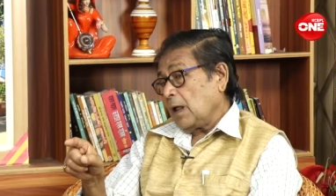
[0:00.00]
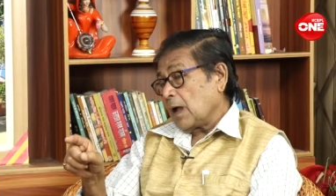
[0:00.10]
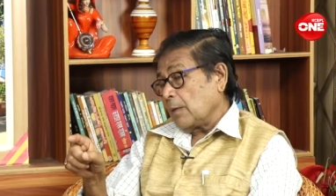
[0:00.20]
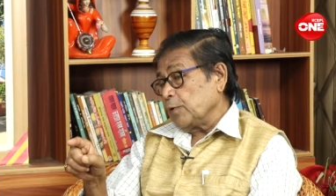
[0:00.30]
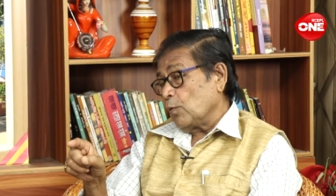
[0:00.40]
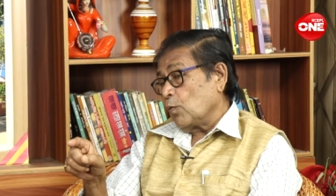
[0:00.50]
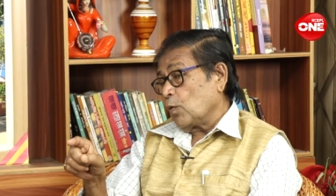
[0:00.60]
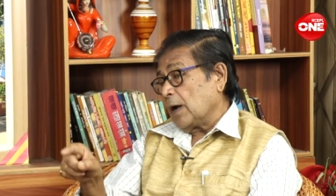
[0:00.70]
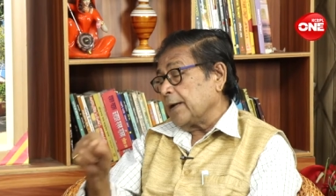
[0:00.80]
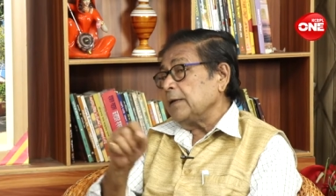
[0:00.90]
আমি
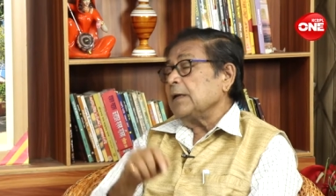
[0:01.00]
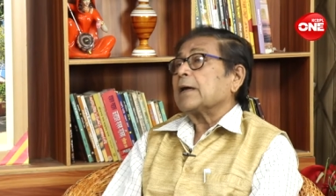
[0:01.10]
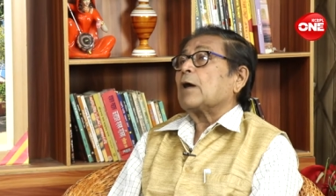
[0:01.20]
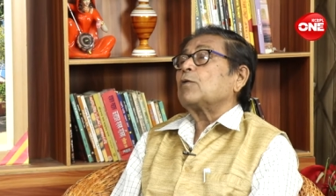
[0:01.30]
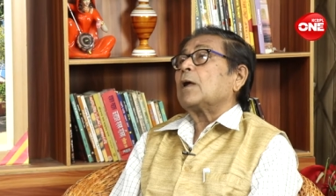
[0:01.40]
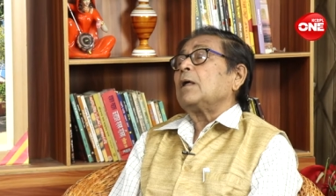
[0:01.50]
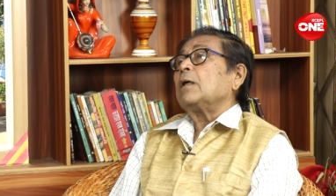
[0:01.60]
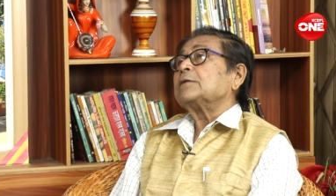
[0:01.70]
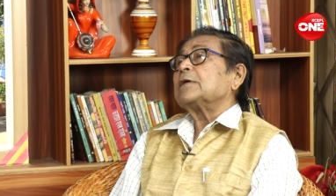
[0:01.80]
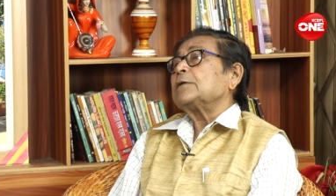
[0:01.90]
ওখানেই কেননা
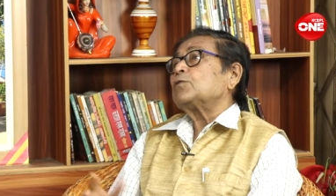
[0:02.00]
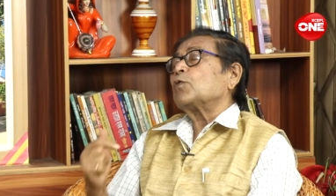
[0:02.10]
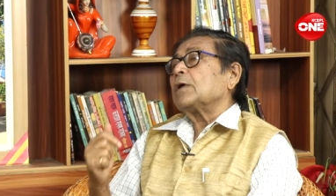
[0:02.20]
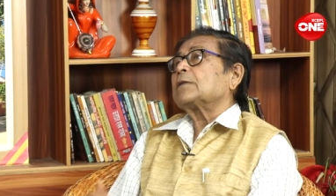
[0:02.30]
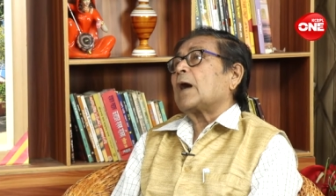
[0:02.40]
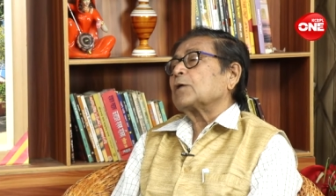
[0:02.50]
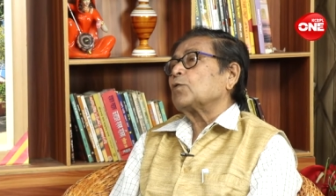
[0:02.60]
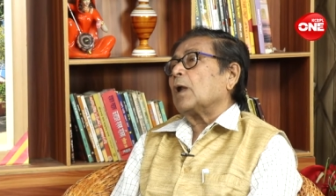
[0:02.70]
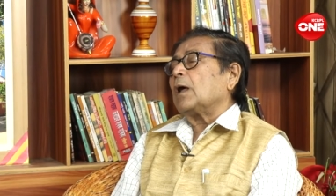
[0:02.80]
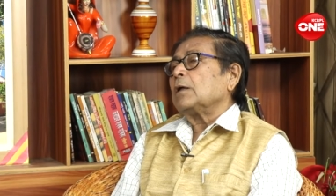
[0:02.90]
যেদিন শুটিং থাকতো
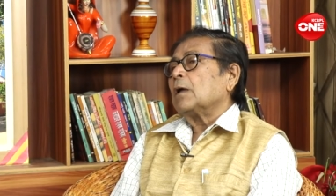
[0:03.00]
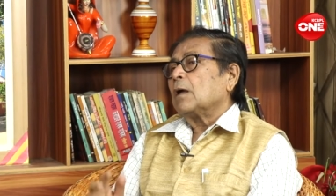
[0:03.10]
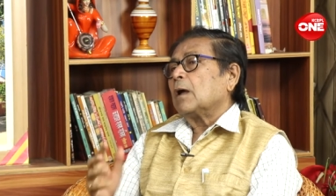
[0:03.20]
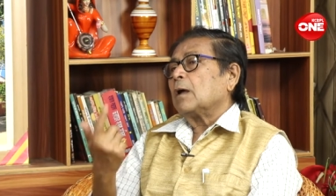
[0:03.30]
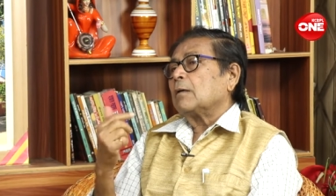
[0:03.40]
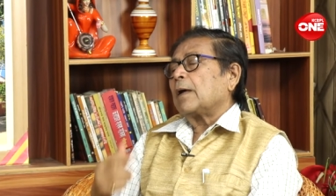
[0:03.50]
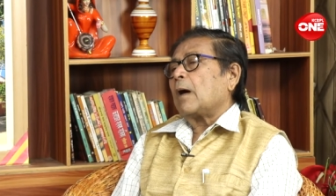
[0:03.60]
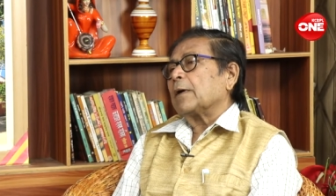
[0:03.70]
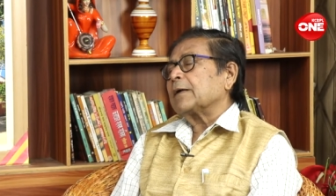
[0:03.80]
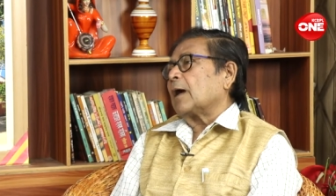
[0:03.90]
না
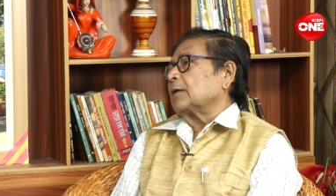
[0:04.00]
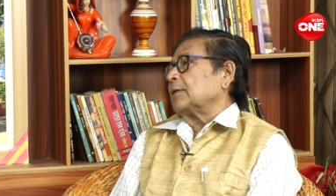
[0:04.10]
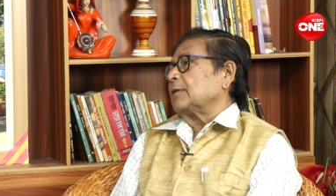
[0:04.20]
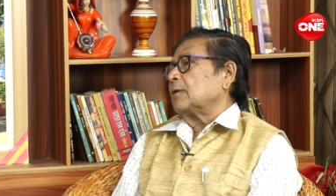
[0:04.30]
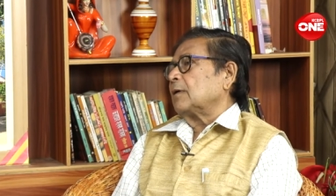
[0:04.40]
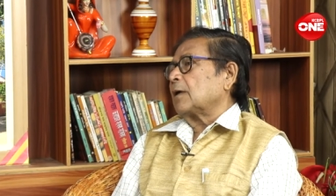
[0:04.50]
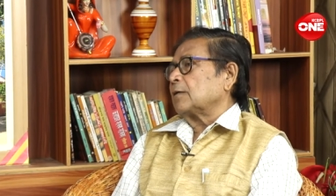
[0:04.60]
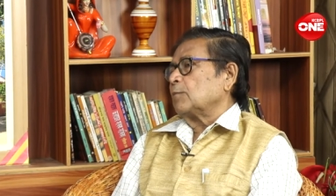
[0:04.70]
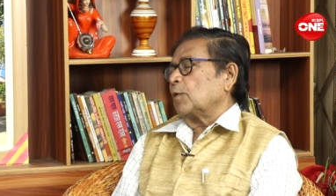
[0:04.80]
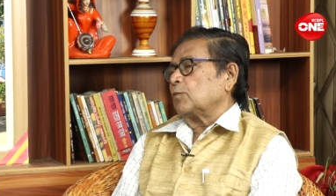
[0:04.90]
আমাকে ডাকতেন
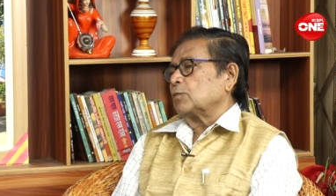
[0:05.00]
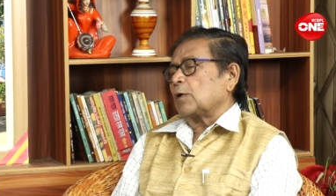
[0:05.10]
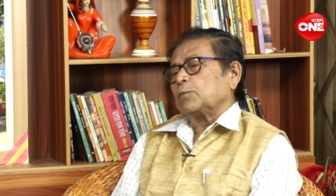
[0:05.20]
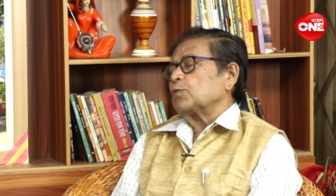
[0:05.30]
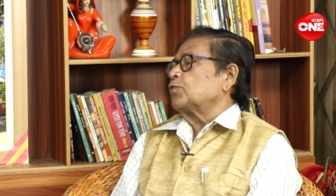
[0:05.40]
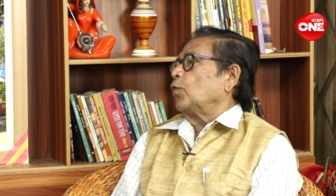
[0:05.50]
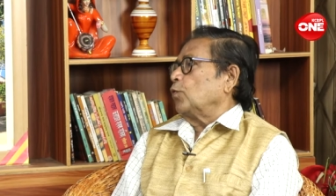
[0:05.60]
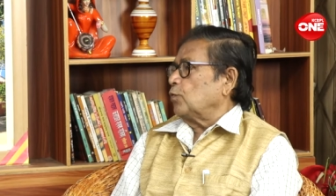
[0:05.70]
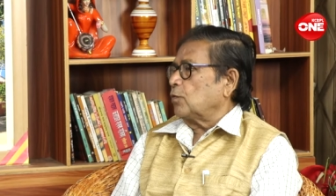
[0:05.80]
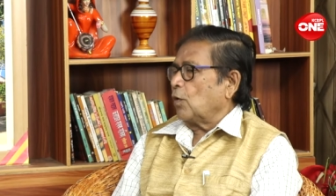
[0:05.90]
রাজেনবাবু সর্ব চলুন
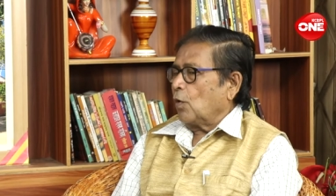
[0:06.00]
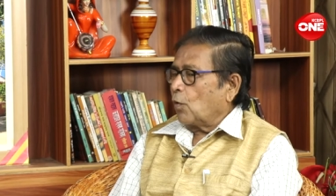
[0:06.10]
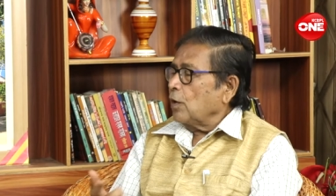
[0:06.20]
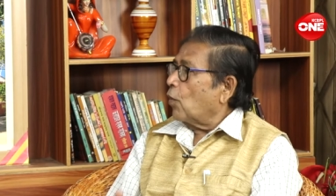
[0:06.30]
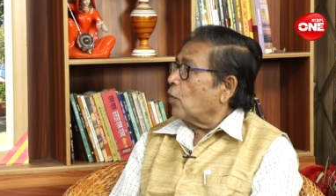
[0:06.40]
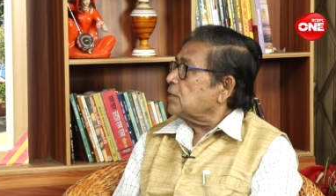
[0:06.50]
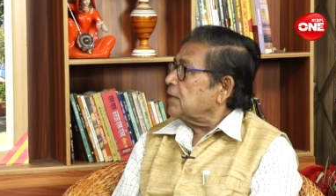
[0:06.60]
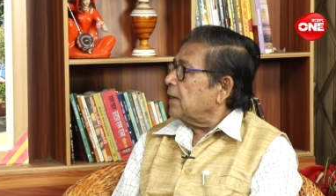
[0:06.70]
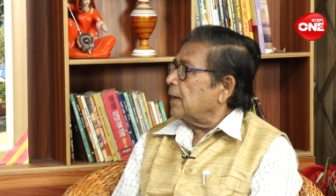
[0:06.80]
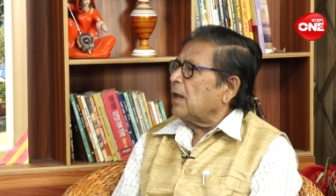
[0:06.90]
ওই লঞ্চ
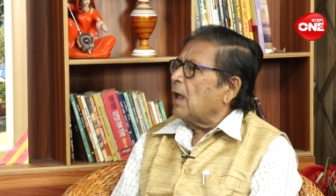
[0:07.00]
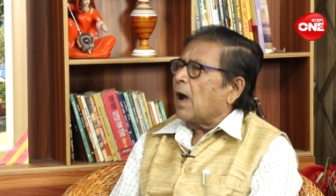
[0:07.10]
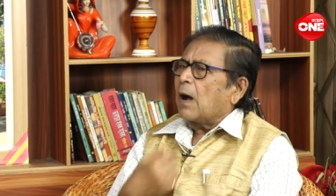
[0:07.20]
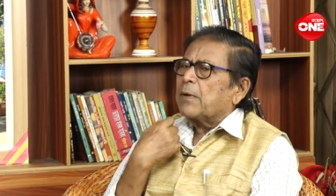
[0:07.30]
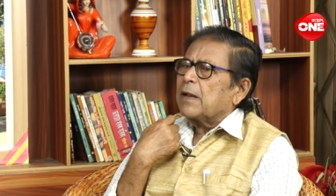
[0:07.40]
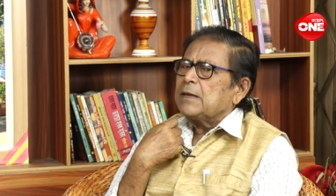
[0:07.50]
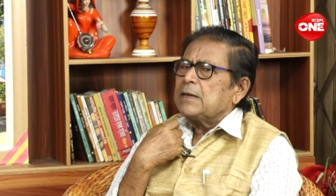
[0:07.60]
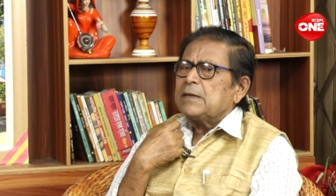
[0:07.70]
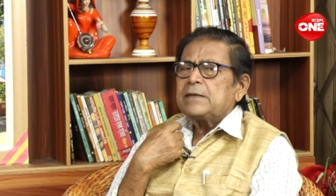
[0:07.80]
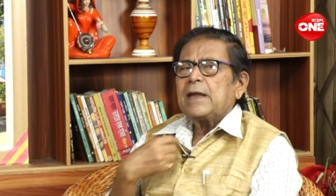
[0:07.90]
নিয়ে আমরা
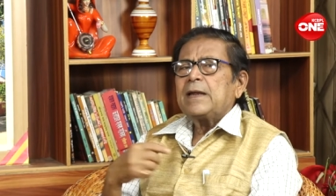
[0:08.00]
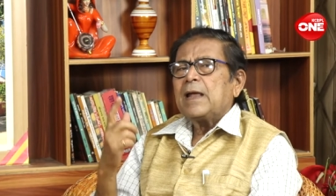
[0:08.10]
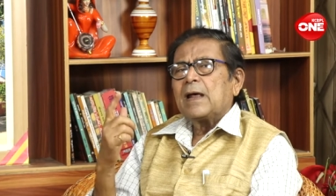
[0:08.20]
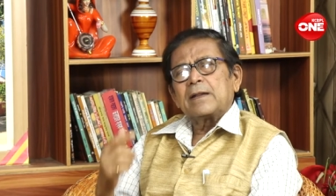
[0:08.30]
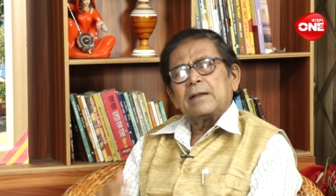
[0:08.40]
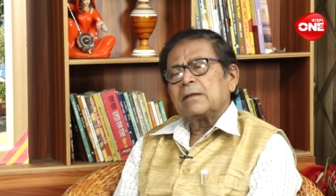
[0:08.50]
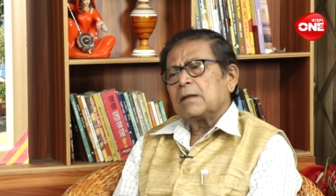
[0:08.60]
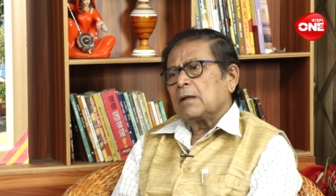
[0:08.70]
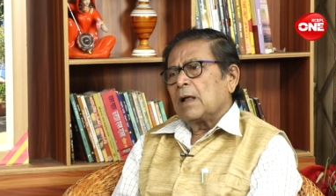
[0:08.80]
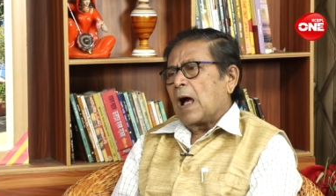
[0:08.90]
ইন্টেরিয়ারে
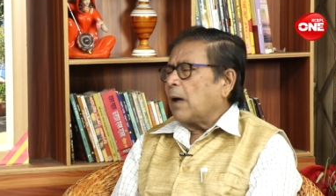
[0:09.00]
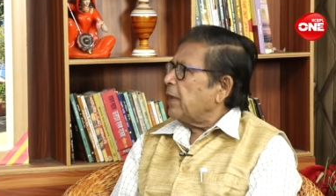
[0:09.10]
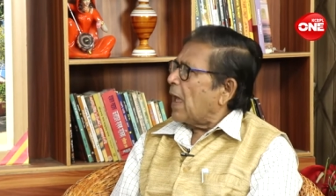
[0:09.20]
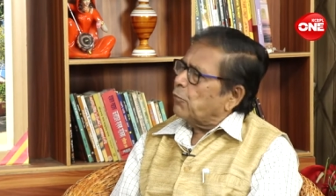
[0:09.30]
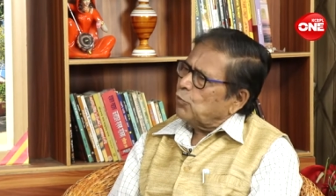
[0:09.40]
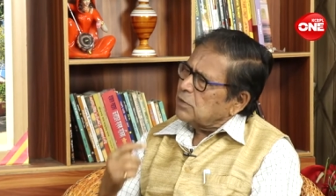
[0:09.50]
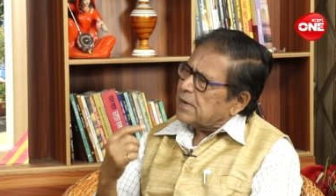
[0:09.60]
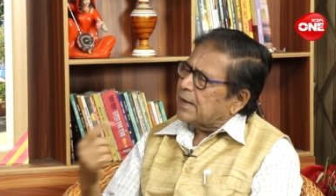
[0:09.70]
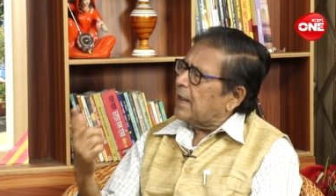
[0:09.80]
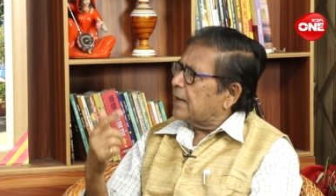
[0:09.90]
আমি এমন
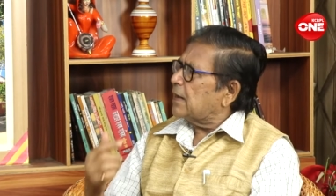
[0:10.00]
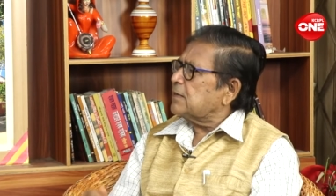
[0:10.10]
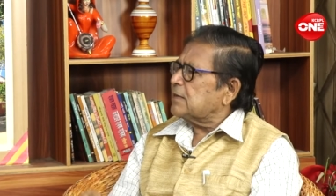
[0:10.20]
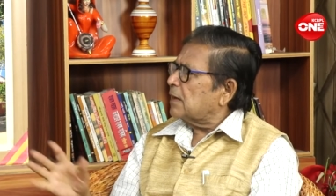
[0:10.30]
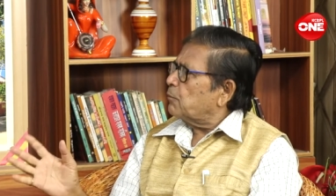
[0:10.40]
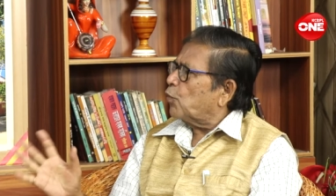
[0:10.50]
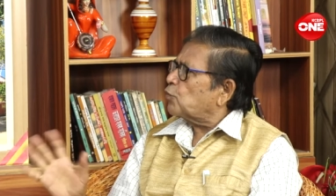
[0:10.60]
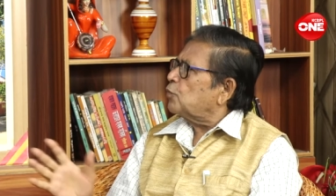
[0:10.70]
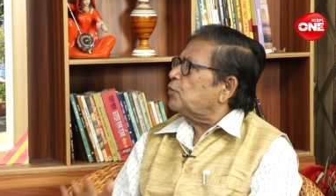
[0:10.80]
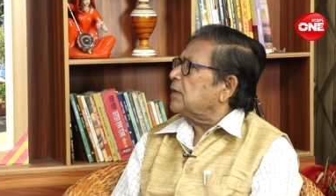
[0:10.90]
জায়গায় গেছি যেখানে
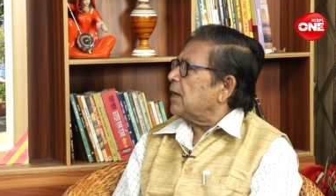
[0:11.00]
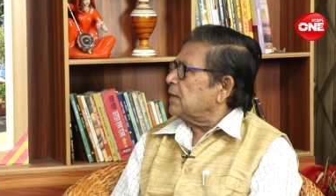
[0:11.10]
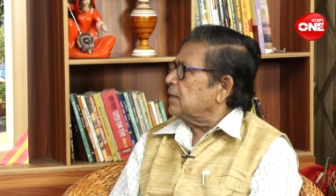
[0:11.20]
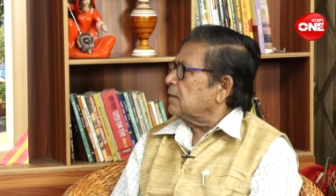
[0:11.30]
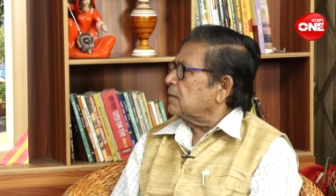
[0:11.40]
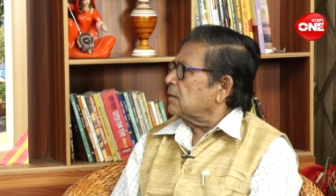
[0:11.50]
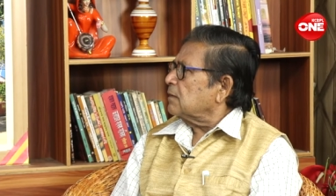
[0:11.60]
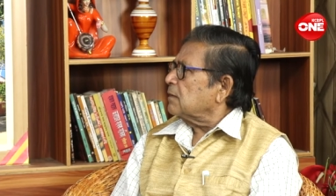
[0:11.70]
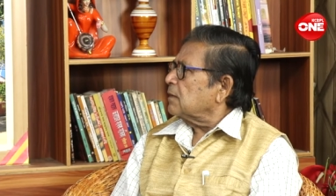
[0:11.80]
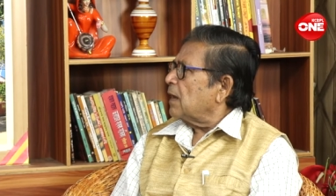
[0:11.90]
বসতি নেই
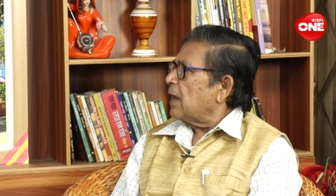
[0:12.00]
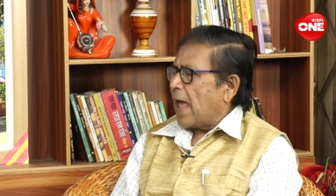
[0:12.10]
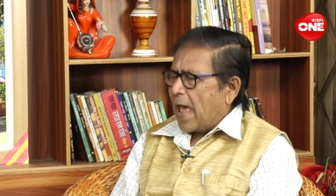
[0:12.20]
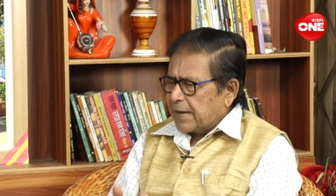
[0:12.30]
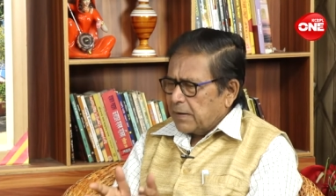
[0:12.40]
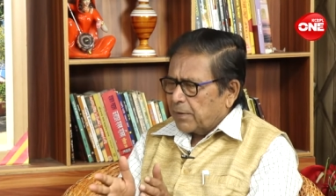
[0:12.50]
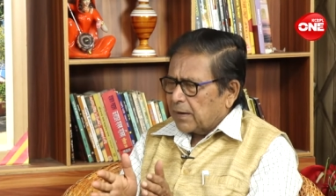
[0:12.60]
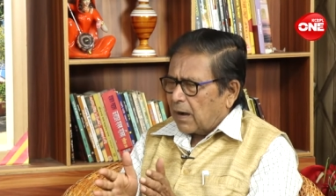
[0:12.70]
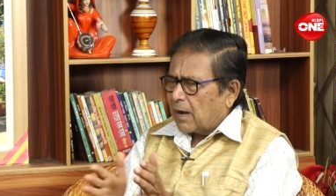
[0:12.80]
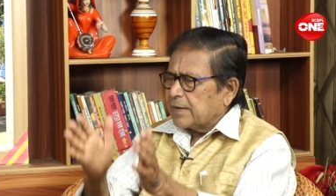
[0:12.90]
একেবারে
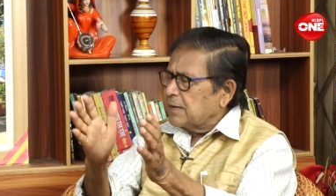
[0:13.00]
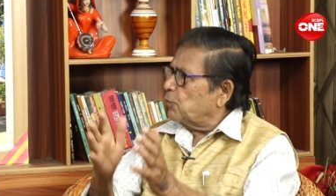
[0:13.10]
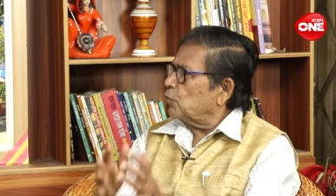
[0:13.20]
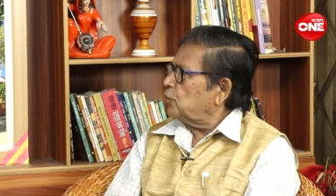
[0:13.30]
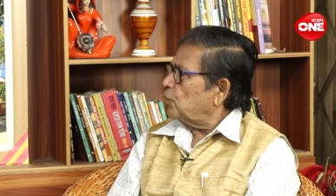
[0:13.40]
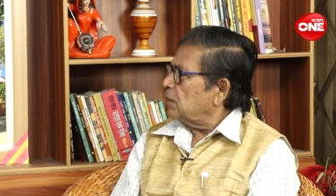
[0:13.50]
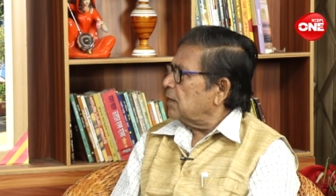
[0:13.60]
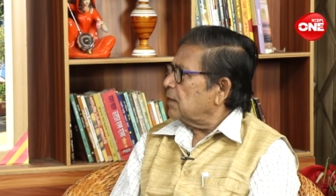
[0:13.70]
খাড়ির মধ্য দিয়ে